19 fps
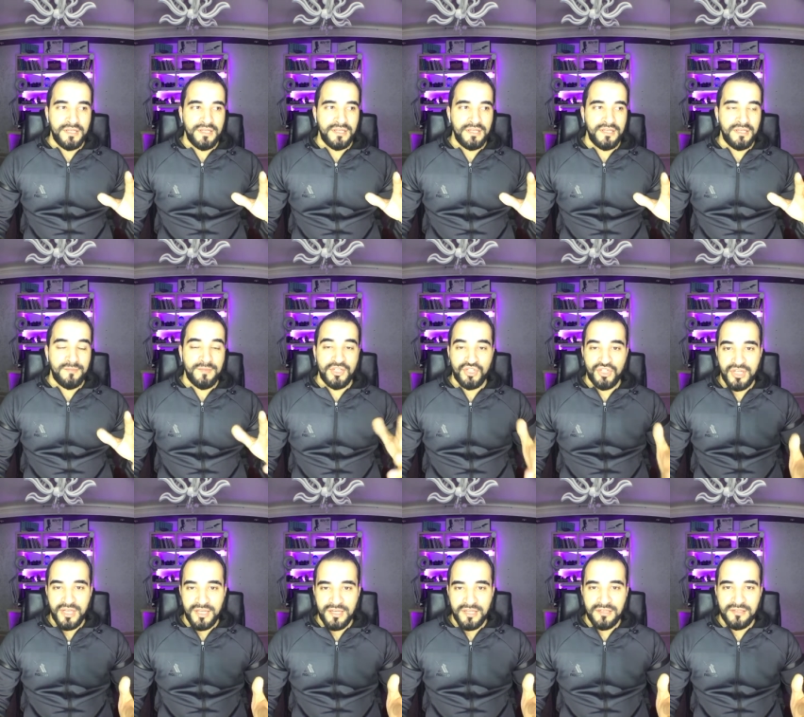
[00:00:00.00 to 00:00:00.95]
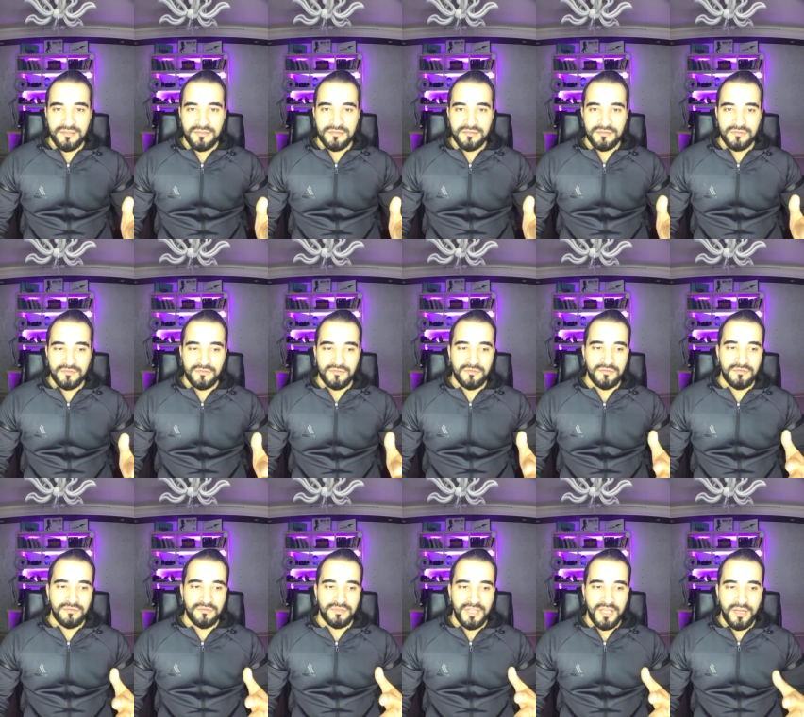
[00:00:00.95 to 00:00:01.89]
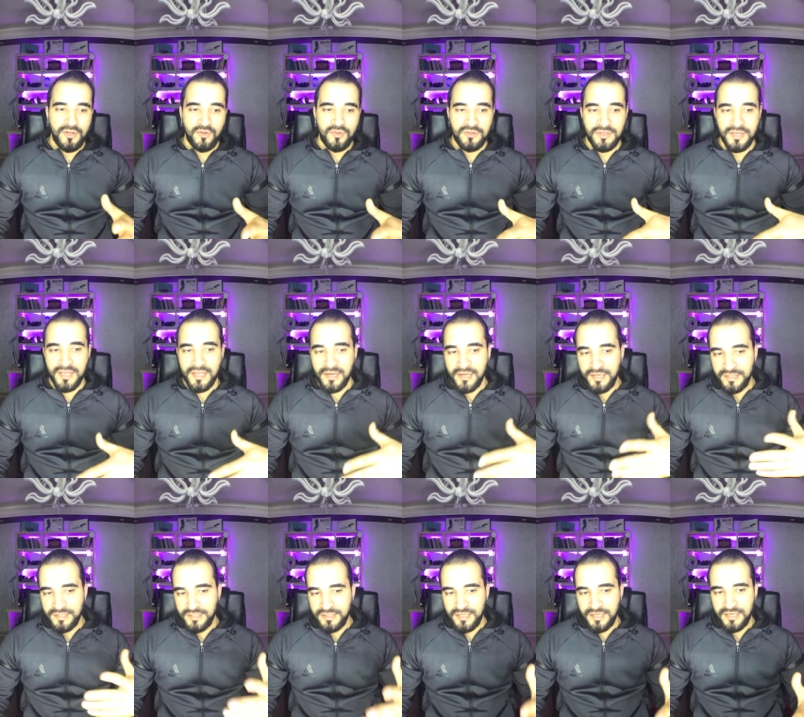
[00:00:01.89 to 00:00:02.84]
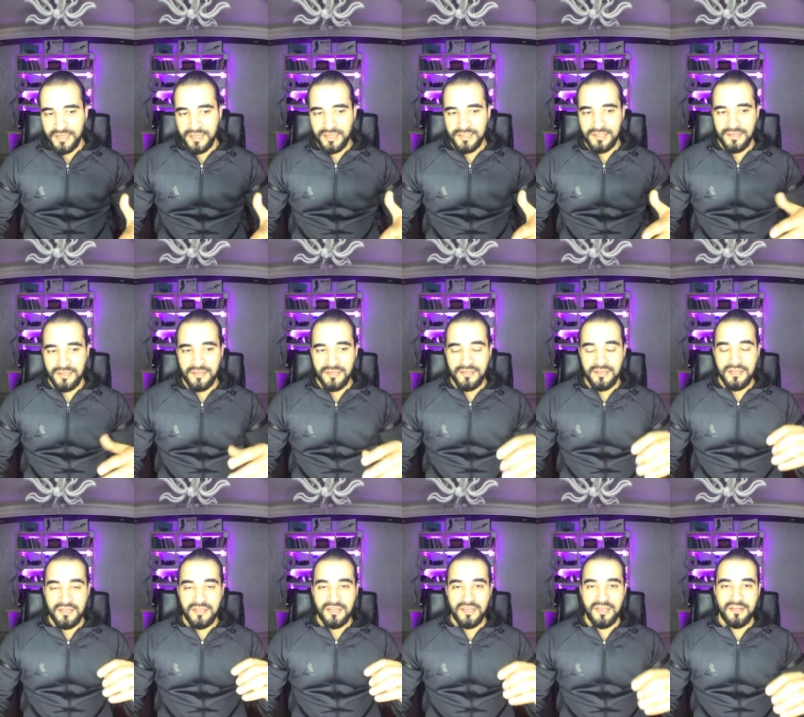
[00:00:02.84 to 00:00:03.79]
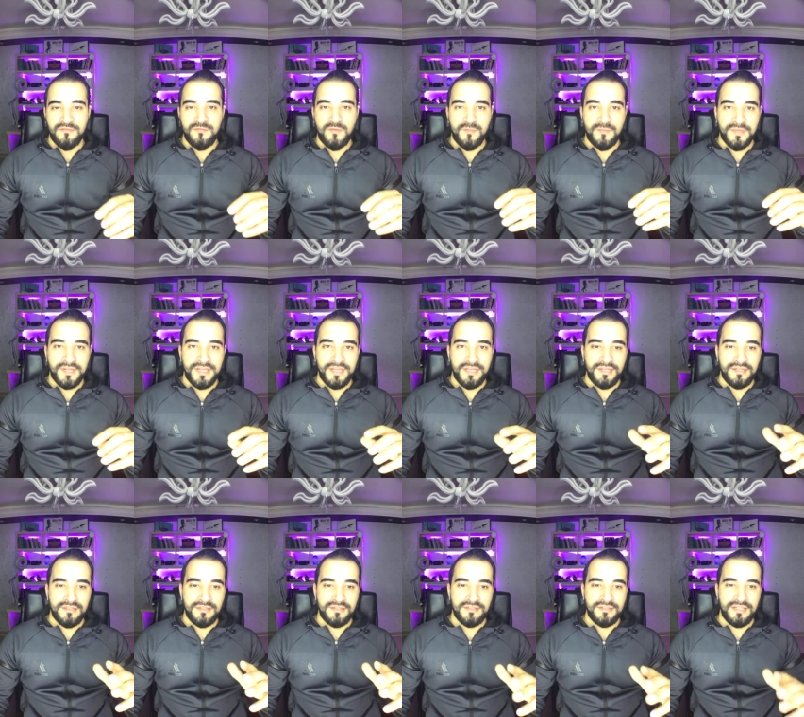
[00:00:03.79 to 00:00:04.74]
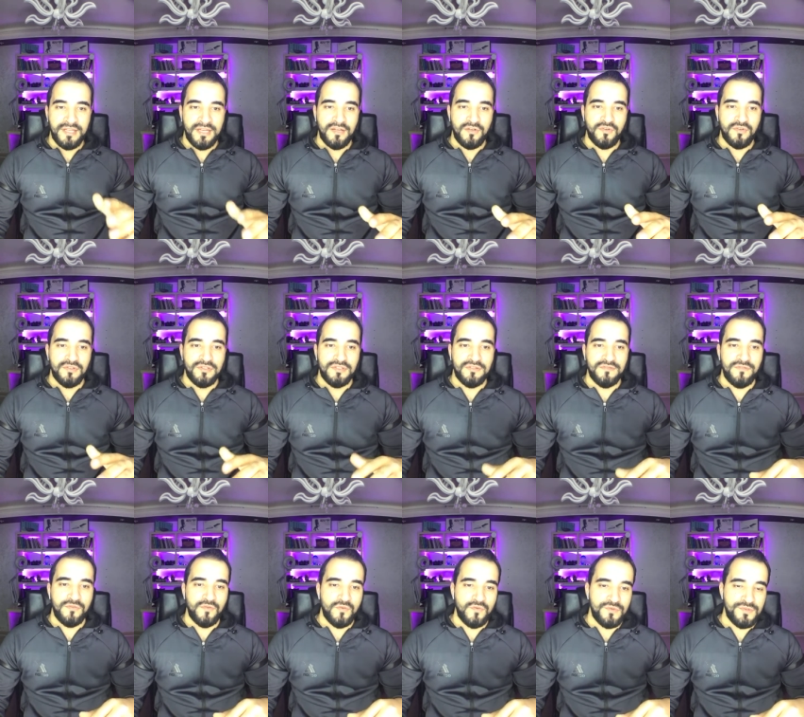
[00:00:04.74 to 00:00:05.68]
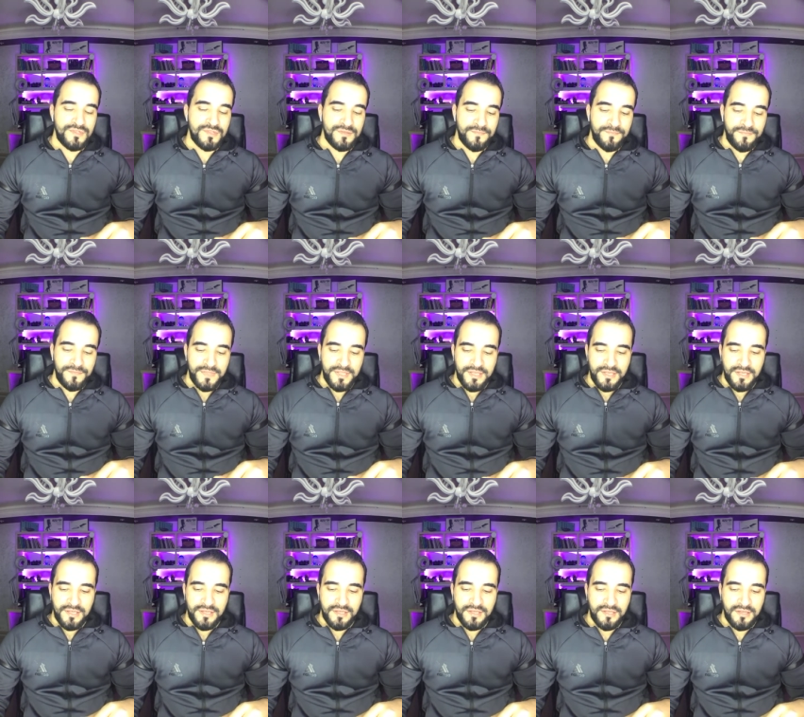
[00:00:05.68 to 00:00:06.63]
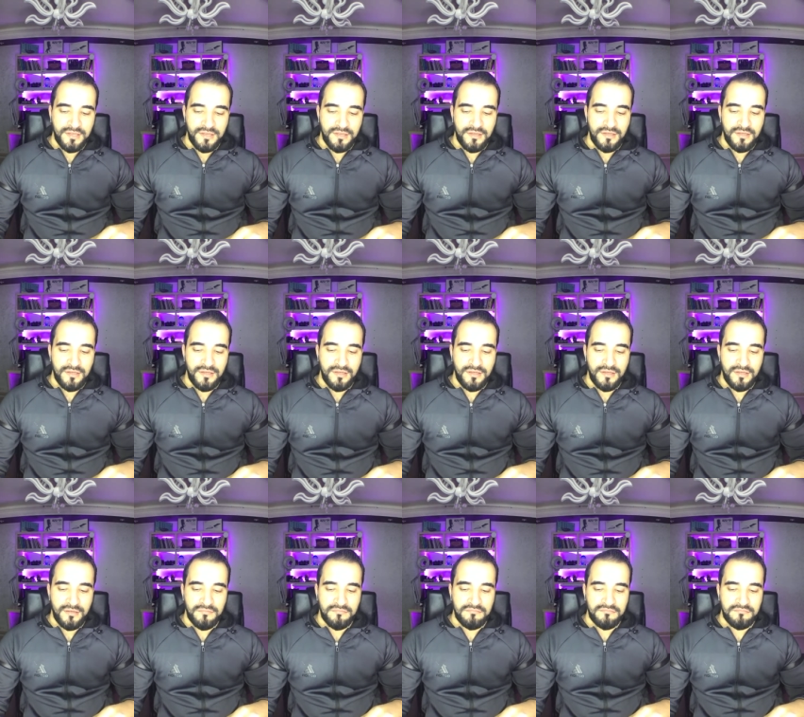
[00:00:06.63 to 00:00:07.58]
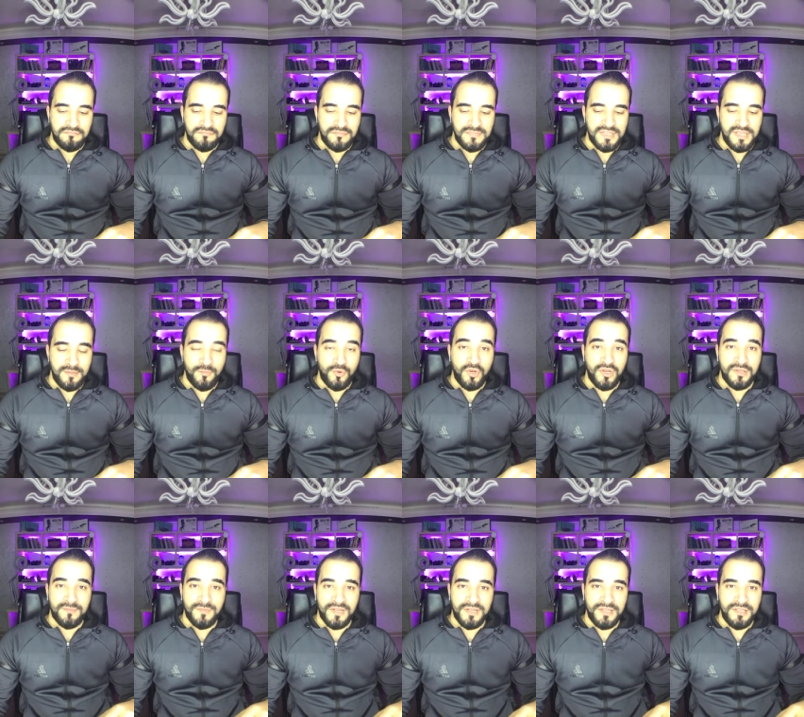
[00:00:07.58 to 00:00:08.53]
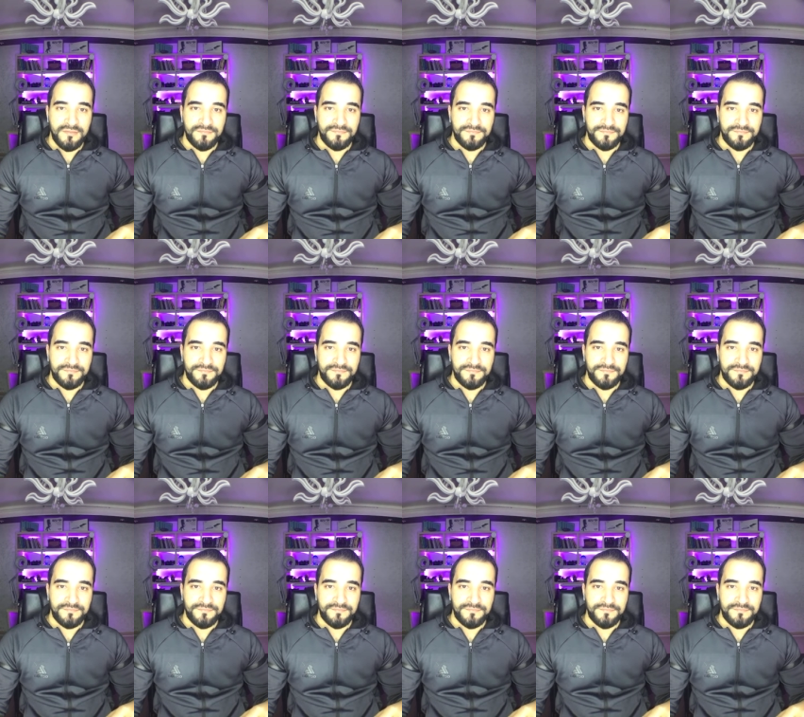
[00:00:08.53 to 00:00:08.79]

آه، مجانا وتاخد غير الاحتضان هذا كيف ممكن تاخد فلوس آه، زي بوكيت ماني